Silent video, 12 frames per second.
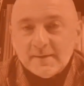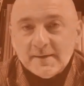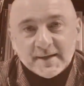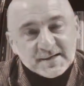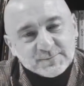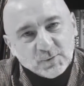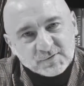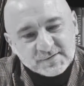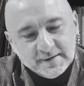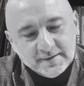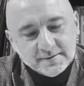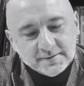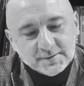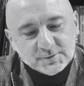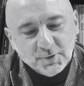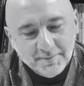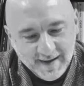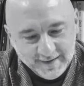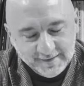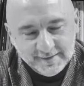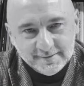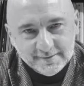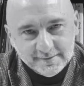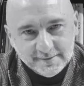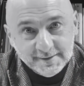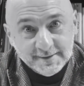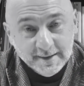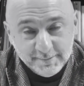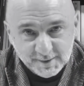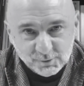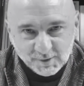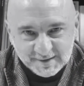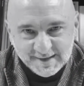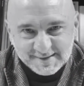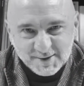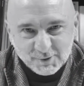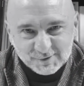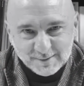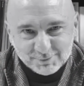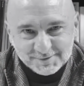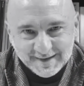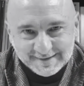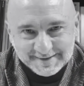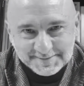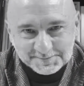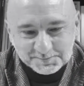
La risposta domani in apertura della seconda puntata.